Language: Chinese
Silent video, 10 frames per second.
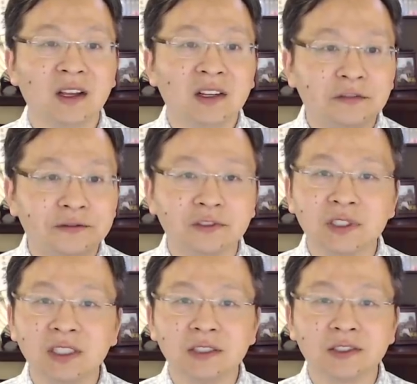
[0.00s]
福
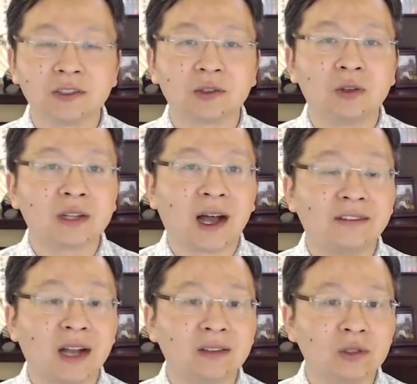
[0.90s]
特指控
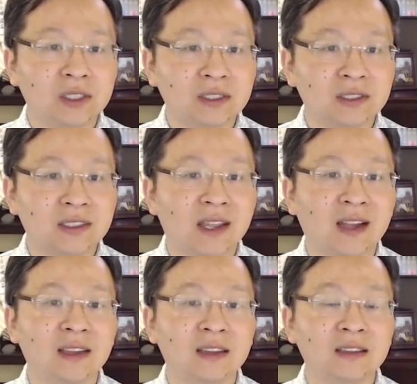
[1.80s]
卡瓦诺性侵
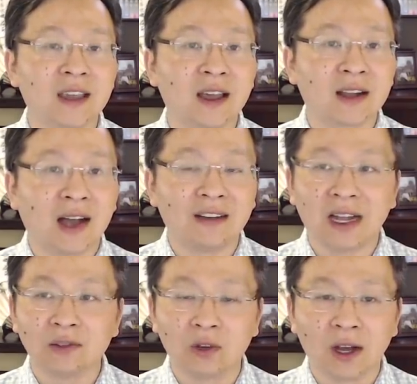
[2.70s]
他那一年，卡
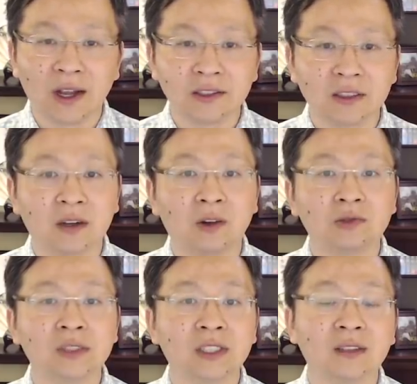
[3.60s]
瓦诺还是个高
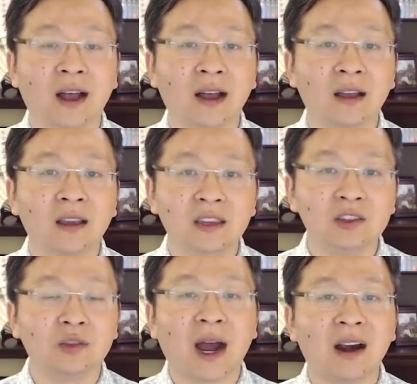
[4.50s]
中生呢。一
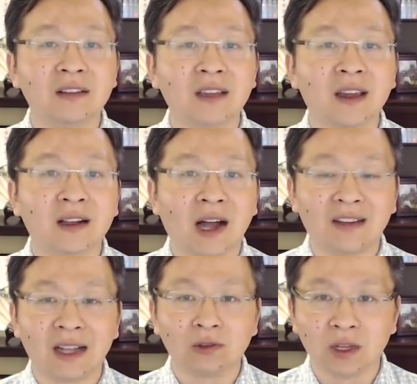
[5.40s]
九八二年，卡
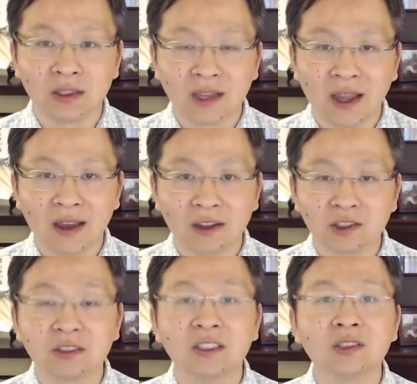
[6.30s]
瓦诺才
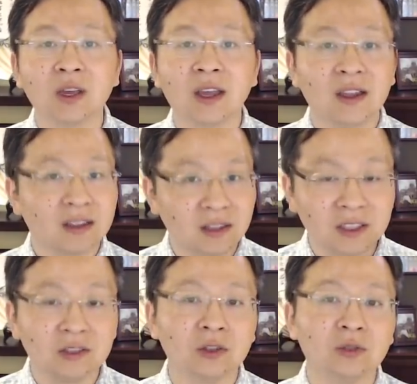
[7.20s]
十七岁，他
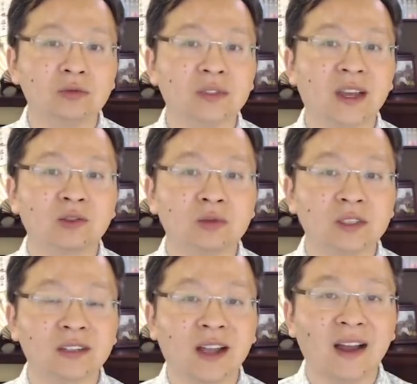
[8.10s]
是一九六五年出
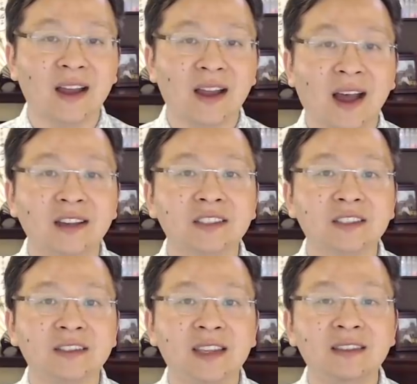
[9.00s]
生的，还是
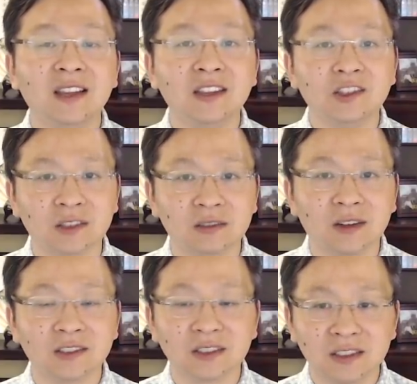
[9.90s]
个 teenager
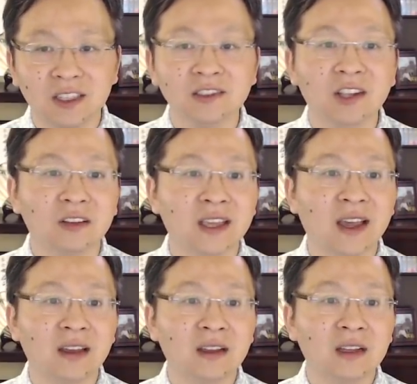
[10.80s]
啊，是个青少
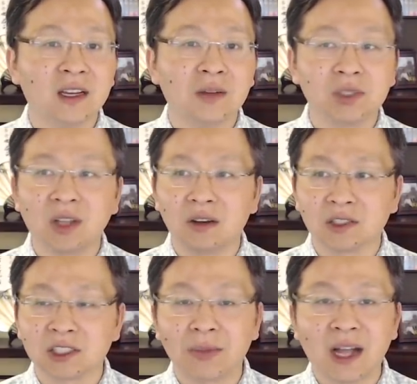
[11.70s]
年，不到
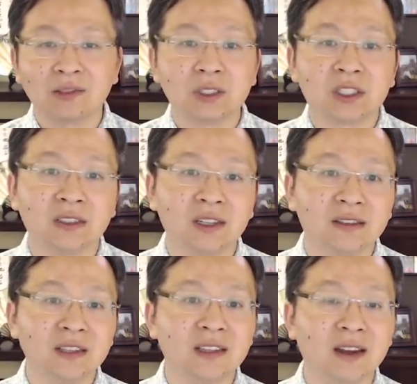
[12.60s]
十八岁成
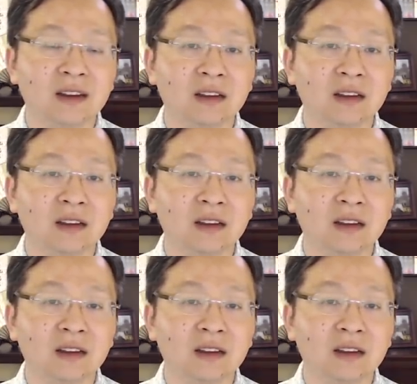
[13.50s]
人的年龄。